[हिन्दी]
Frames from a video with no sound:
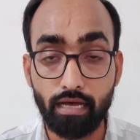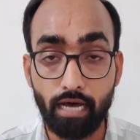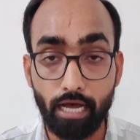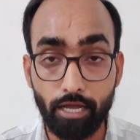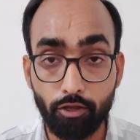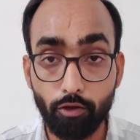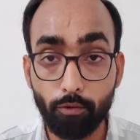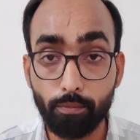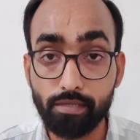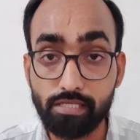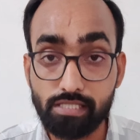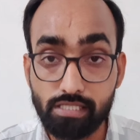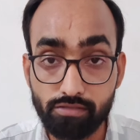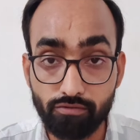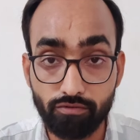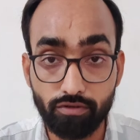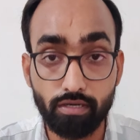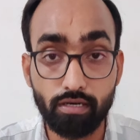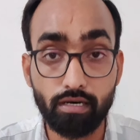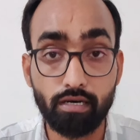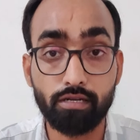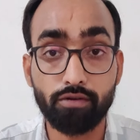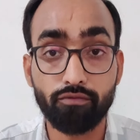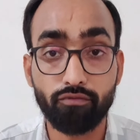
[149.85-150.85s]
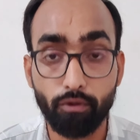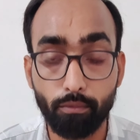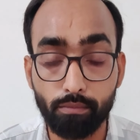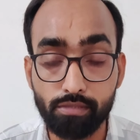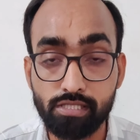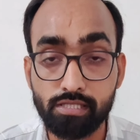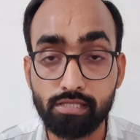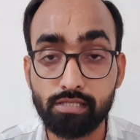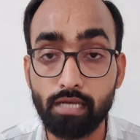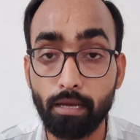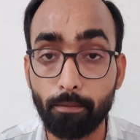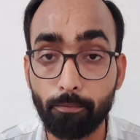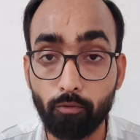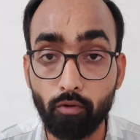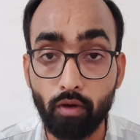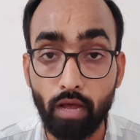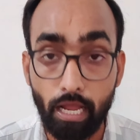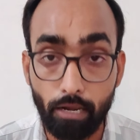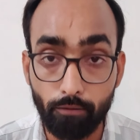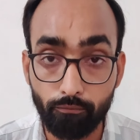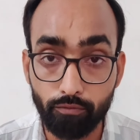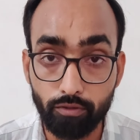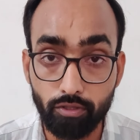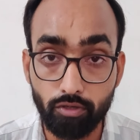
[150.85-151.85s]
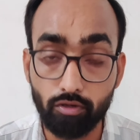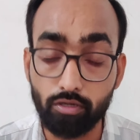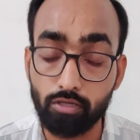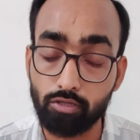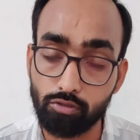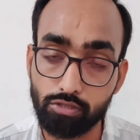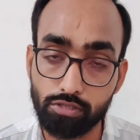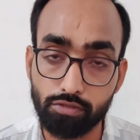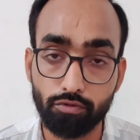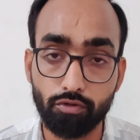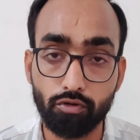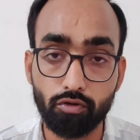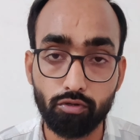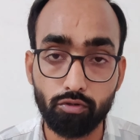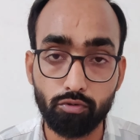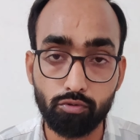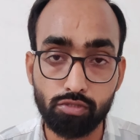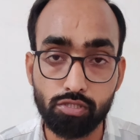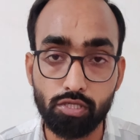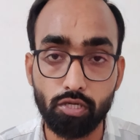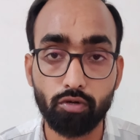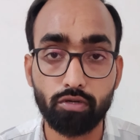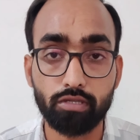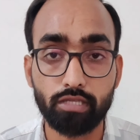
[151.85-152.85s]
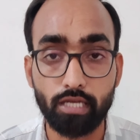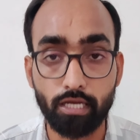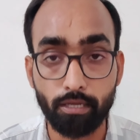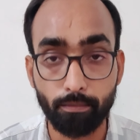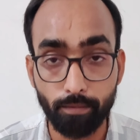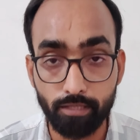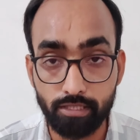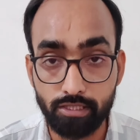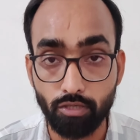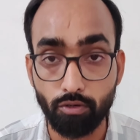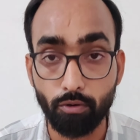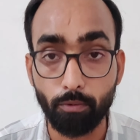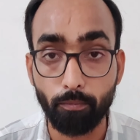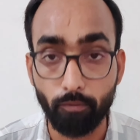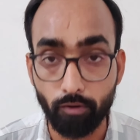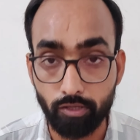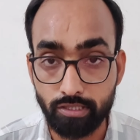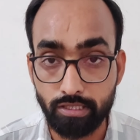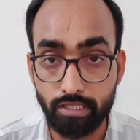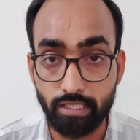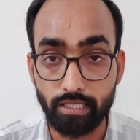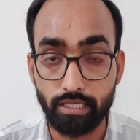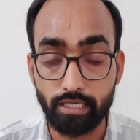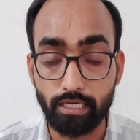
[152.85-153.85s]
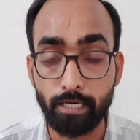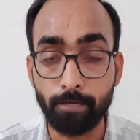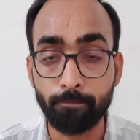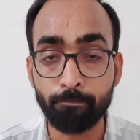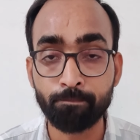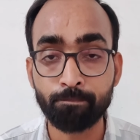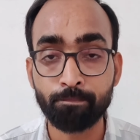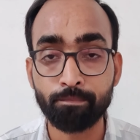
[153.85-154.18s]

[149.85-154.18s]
आई होप इस इन्फॉर्मेशन से आपको हेल्प हुई होगी तो इस वीडियो को दूसरे को तक भी जरूर पहुँचिएगा